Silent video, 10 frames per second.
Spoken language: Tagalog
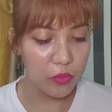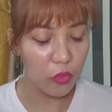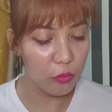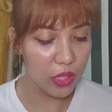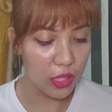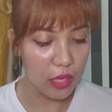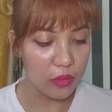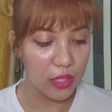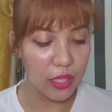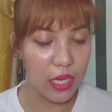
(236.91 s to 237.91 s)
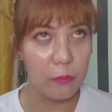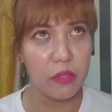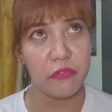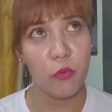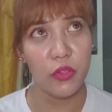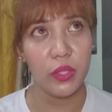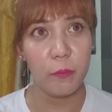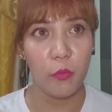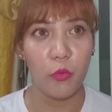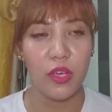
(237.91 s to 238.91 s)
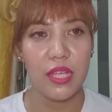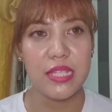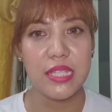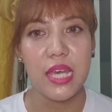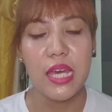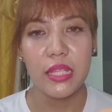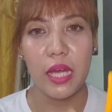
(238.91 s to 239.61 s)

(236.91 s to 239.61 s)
Hindi ako magkaka nagkakamali. 40 points.